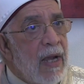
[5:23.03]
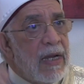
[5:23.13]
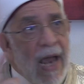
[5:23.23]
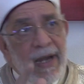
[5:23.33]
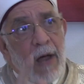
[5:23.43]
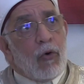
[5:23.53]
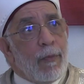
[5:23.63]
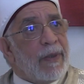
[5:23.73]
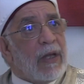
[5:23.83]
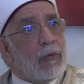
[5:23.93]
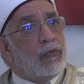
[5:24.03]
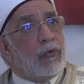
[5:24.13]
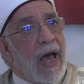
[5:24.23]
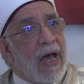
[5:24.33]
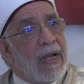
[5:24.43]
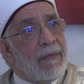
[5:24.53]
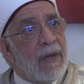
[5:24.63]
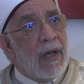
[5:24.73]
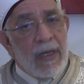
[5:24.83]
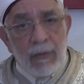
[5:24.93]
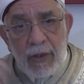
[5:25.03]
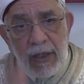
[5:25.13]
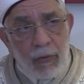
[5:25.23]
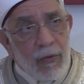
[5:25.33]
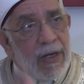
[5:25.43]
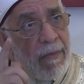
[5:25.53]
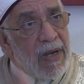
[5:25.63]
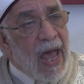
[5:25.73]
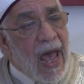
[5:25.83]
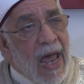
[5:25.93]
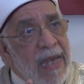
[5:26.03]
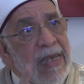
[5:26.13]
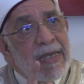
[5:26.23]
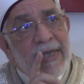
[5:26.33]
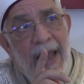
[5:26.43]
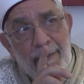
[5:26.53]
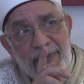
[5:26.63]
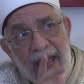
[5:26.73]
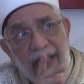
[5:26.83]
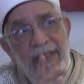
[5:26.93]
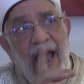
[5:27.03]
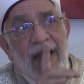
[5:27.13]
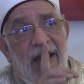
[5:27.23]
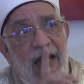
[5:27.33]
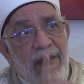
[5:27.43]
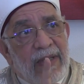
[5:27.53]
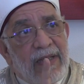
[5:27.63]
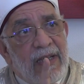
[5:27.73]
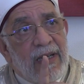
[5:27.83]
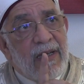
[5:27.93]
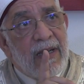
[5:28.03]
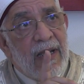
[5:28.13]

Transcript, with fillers: لأن أوروبا تقود العالم يريدون منا أن نبتعد عن كلمة دين